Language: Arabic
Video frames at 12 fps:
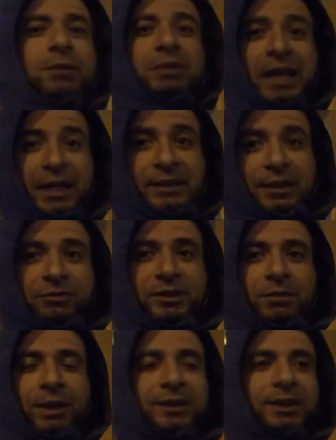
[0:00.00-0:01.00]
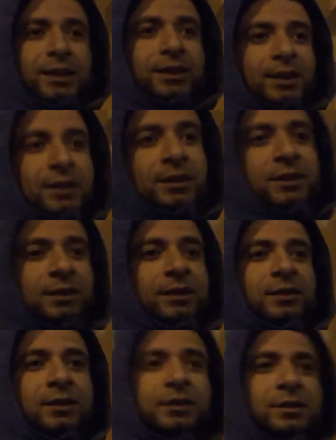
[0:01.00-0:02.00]
بالاهداف دي بعد كده
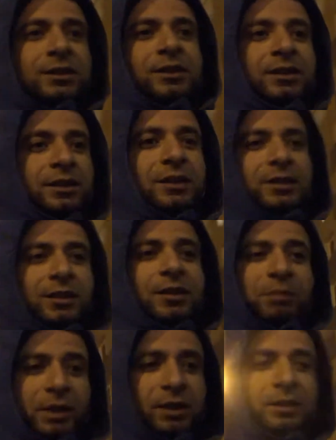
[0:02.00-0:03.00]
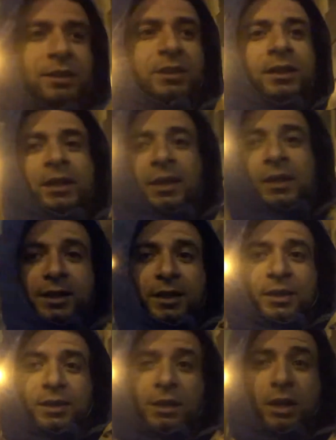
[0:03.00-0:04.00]
يبقى
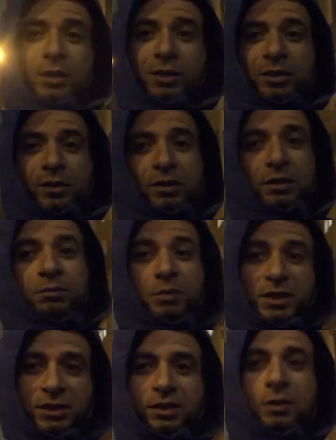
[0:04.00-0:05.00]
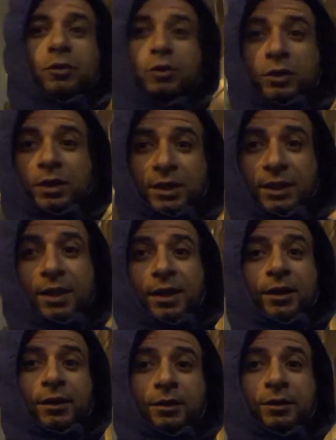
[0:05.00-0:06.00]
الخيار مصر
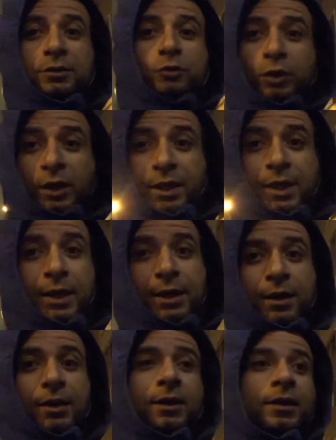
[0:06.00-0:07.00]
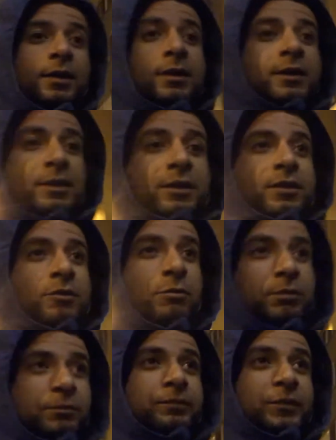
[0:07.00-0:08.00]
اوكرانيا تركيا
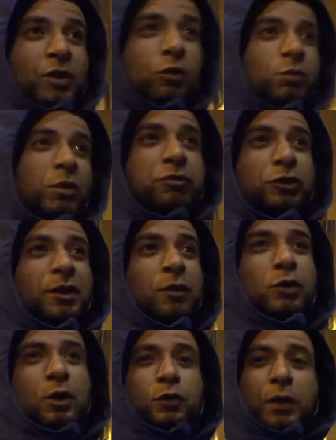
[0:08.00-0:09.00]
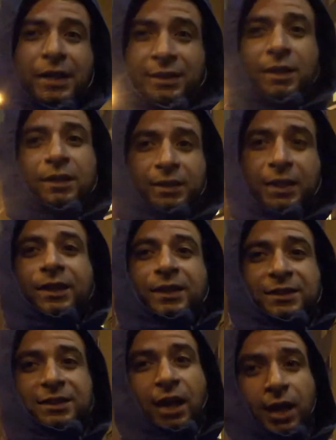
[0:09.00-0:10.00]
المفروض ان اقول اوكرانيا يعني
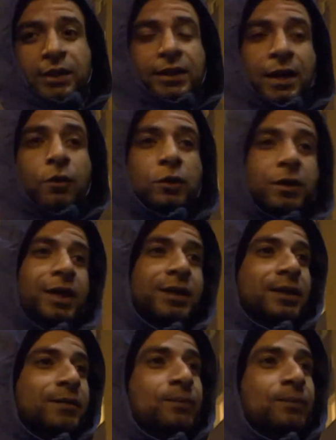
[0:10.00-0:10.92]
الصح انها اوكرانيا